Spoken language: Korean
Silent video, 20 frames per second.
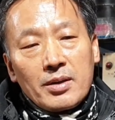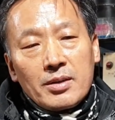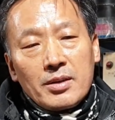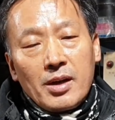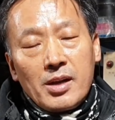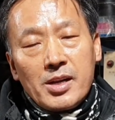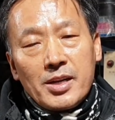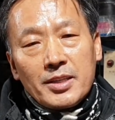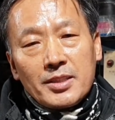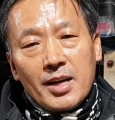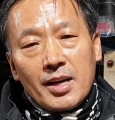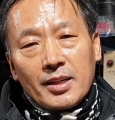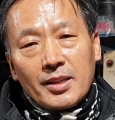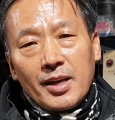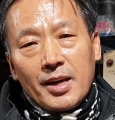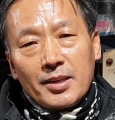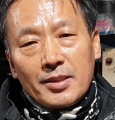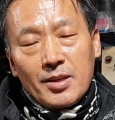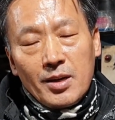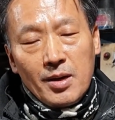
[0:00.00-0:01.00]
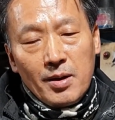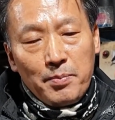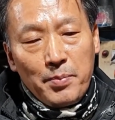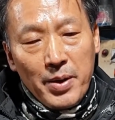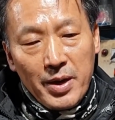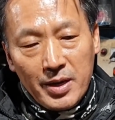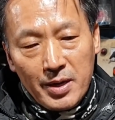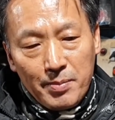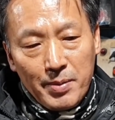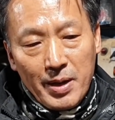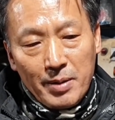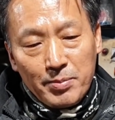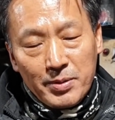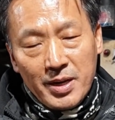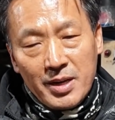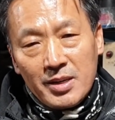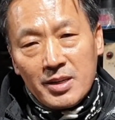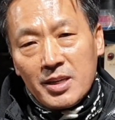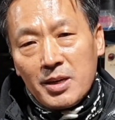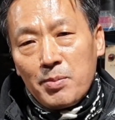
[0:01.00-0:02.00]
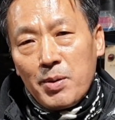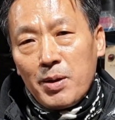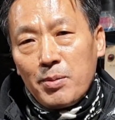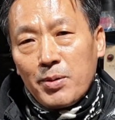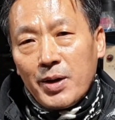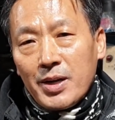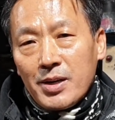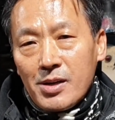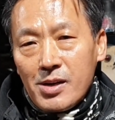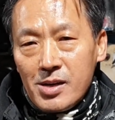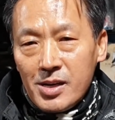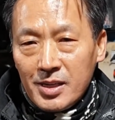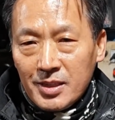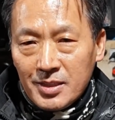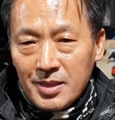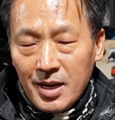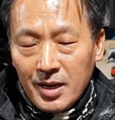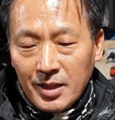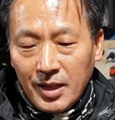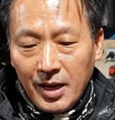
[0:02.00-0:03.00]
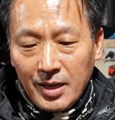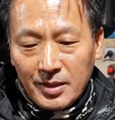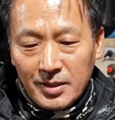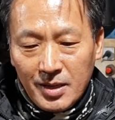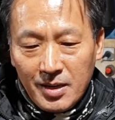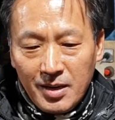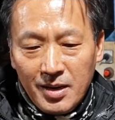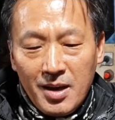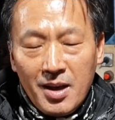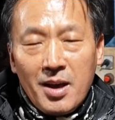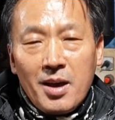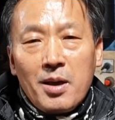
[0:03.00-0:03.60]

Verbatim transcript: 열린 상태에서 배기 밸브나 흡기 밸브가 열린 상태에서